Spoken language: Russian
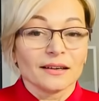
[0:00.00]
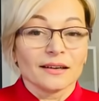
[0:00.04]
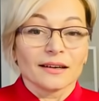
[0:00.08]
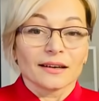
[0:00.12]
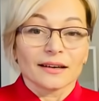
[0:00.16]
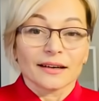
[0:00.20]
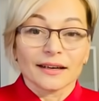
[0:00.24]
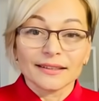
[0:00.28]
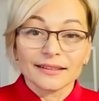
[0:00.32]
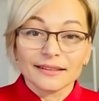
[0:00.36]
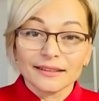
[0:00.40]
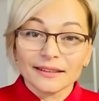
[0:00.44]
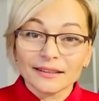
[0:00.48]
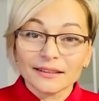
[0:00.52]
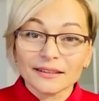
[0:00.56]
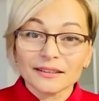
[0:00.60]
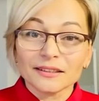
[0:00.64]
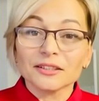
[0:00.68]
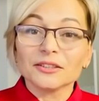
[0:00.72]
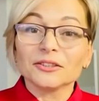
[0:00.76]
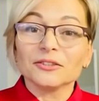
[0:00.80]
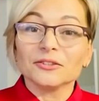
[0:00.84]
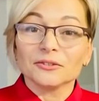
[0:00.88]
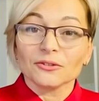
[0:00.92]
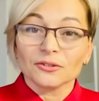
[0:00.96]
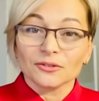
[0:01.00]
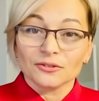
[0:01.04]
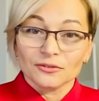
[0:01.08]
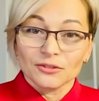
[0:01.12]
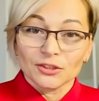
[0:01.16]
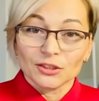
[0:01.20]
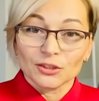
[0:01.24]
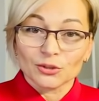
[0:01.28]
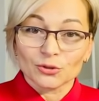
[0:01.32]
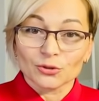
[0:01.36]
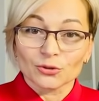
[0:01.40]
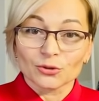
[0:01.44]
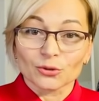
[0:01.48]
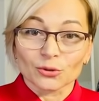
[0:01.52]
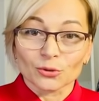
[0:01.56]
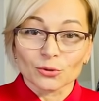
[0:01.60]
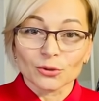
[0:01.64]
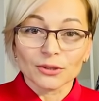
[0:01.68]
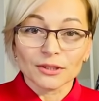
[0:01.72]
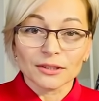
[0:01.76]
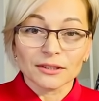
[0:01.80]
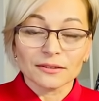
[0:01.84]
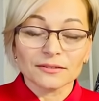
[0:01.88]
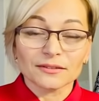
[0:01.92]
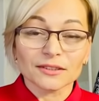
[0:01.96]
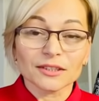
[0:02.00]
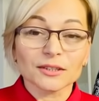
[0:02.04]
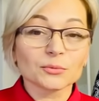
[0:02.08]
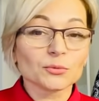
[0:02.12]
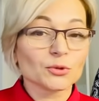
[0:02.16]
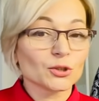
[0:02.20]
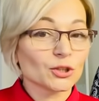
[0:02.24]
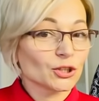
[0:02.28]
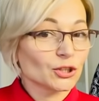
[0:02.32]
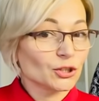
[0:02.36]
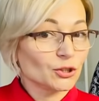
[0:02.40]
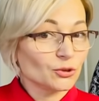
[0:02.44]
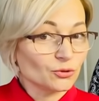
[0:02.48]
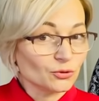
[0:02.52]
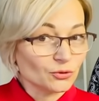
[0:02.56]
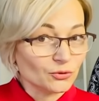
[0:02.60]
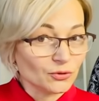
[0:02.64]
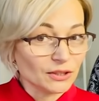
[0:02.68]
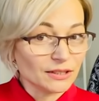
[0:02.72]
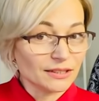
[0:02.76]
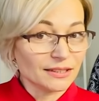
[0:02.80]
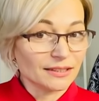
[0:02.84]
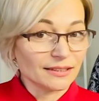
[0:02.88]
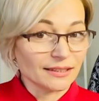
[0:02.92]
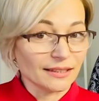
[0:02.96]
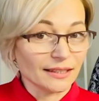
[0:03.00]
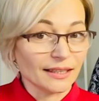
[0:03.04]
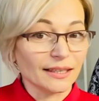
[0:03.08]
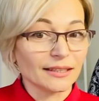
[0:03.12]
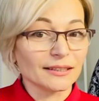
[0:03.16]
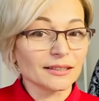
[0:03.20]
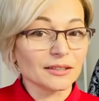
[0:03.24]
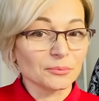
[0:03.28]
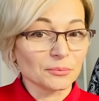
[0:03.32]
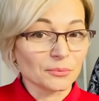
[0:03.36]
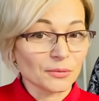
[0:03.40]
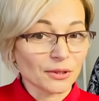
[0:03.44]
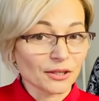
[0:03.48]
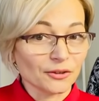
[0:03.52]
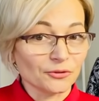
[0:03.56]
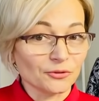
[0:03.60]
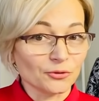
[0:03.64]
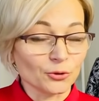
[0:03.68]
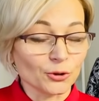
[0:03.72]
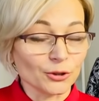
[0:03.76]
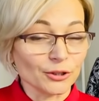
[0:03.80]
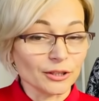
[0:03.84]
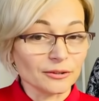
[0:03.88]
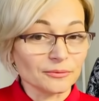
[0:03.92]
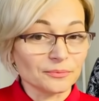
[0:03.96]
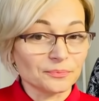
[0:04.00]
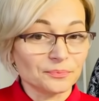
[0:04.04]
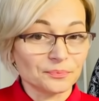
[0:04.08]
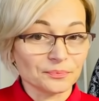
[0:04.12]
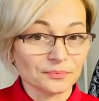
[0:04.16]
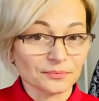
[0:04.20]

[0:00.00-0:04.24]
Какие видеоуроки вы сможете увидеть на этом марафоне?